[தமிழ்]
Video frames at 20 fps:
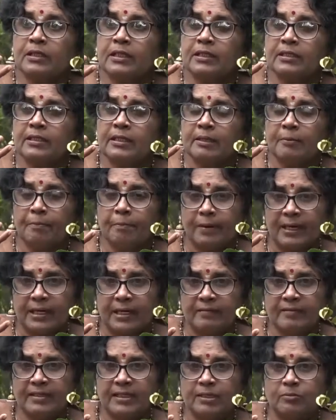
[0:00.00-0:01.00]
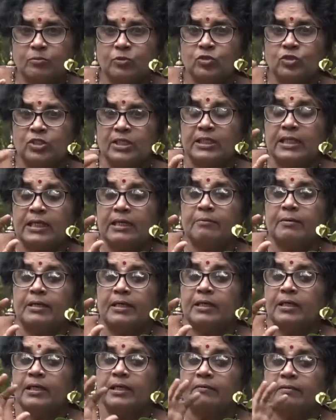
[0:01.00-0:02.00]
இருதயம் பலவீனமுற்ற
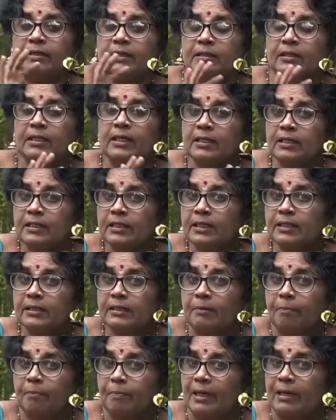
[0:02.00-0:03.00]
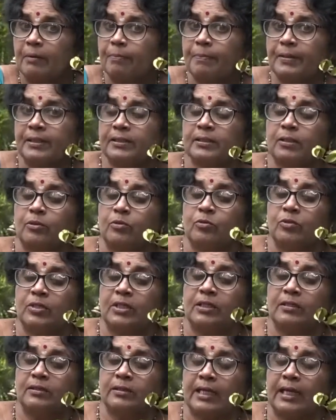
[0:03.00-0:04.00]
நிலைமைகளில் வந்து இருதயத்தை
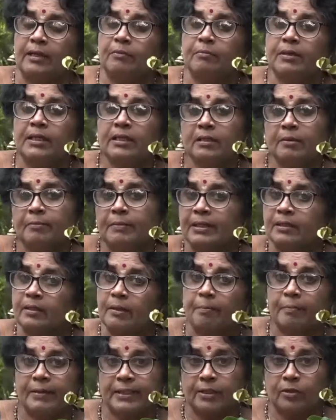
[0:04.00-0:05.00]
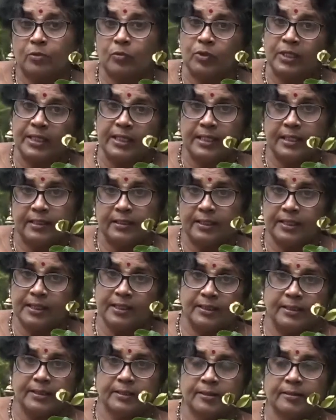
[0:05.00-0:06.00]
பலப்படுத்தக்கூடிய தன்மை இந்த மருதம்பட்ட குடிநீருக்கு
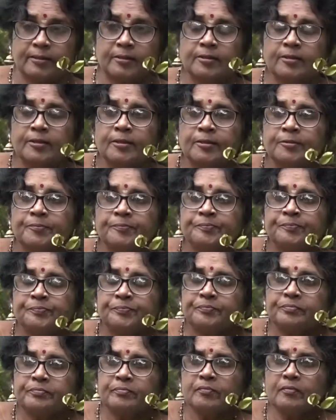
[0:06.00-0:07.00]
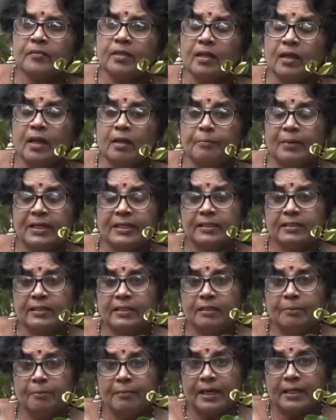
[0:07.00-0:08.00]
இருக்குது மற்றது
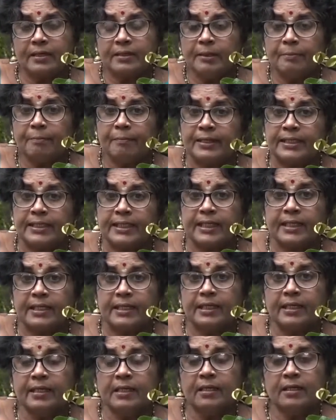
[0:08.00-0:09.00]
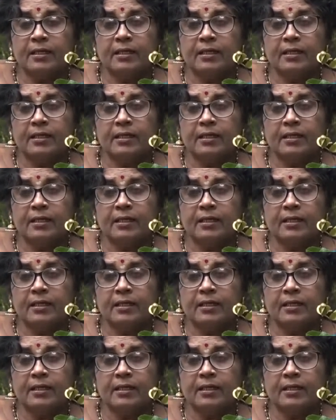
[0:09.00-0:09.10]
இந்த மருதம்பட்டைக்கு